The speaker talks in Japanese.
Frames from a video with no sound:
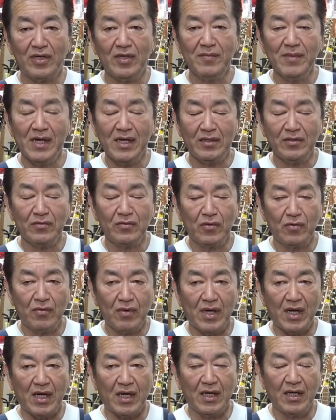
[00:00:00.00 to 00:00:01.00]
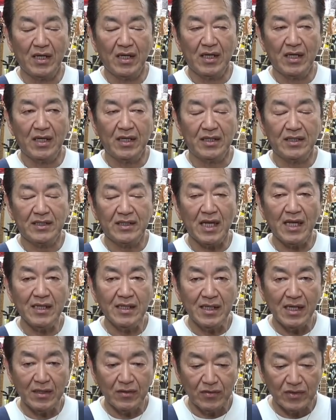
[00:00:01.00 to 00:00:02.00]
今あるのは
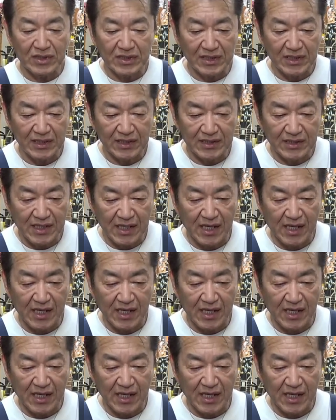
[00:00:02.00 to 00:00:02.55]
スタンダードシリーズ